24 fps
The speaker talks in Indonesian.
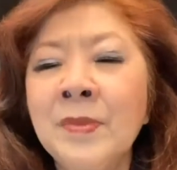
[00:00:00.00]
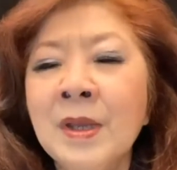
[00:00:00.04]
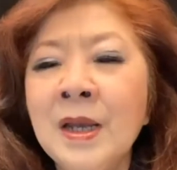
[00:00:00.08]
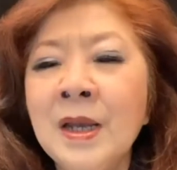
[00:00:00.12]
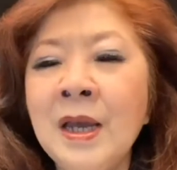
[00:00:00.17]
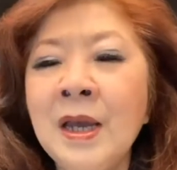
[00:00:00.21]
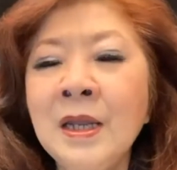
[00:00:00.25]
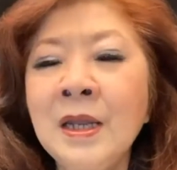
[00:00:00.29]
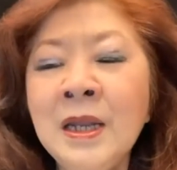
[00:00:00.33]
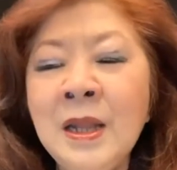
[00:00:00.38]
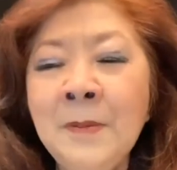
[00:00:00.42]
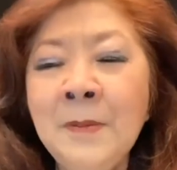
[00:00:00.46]

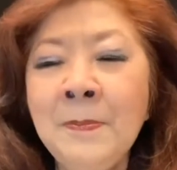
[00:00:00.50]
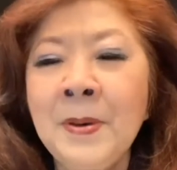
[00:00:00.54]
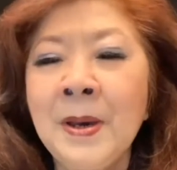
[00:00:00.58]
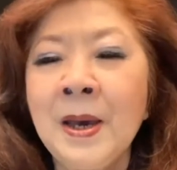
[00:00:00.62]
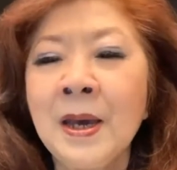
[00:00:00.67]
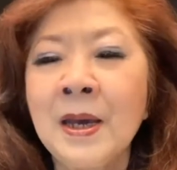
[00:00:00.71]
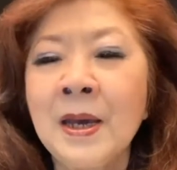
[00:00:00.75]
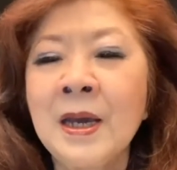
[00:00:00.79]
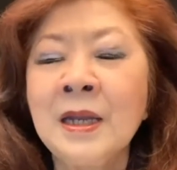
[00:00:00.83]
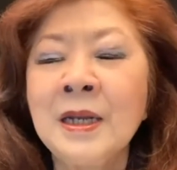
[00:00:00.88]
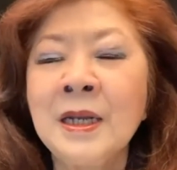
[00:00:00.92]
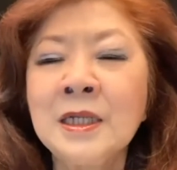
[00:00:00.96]
karena
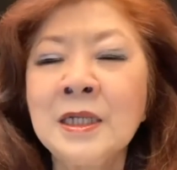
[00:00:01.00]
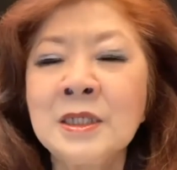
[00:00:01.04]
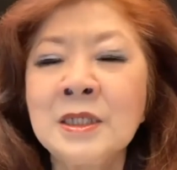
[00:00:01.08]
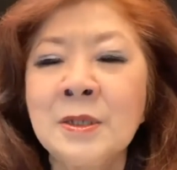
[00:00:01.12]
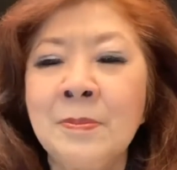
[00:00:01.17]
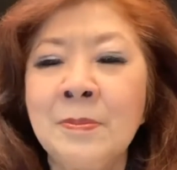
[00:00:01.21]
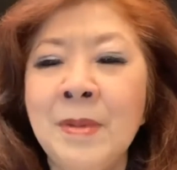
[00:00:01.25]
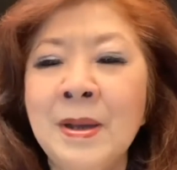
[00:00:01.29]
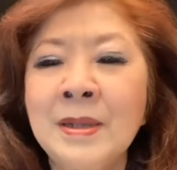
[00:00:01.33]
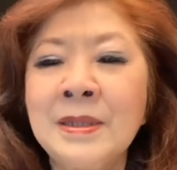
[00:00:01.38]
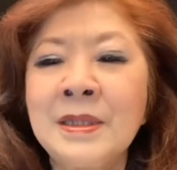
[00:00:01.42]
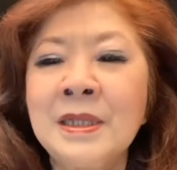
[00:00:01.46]
apa karena
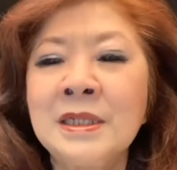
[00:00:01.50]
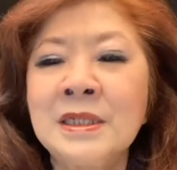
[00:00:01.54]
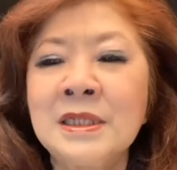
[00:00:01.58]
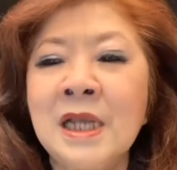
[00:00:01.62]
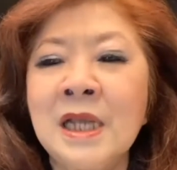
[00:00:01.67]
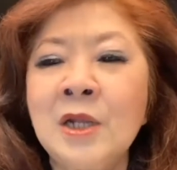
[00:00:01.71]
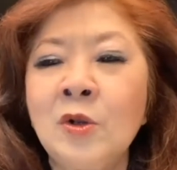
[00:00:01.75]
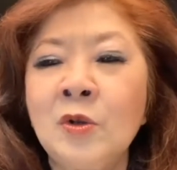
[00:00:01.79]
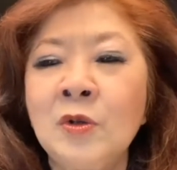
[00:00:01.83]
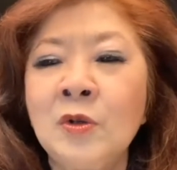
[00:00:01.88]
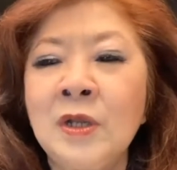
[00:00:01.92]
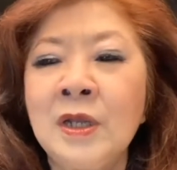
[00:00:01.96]
jemaat
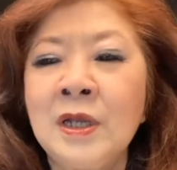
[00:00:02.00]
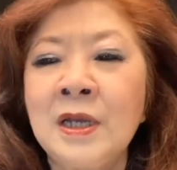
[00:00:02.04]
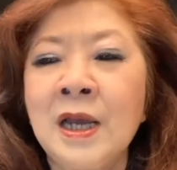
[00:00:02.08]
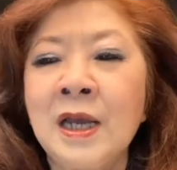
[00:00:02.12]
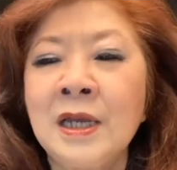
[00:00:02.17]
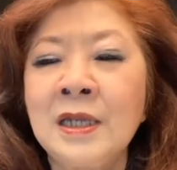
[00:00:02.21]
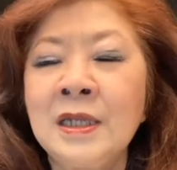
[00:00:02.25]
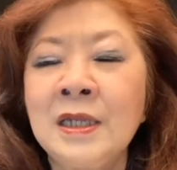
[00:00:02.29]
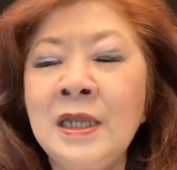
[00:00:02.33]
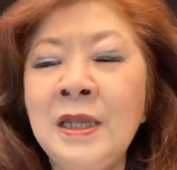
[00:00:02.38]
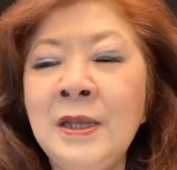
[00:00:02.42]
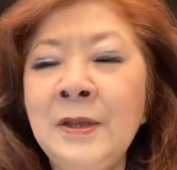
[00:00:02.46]
Tesalonika
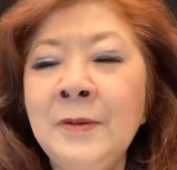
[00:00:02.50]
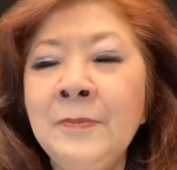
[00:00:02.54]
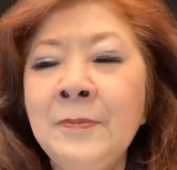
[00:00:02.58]
ini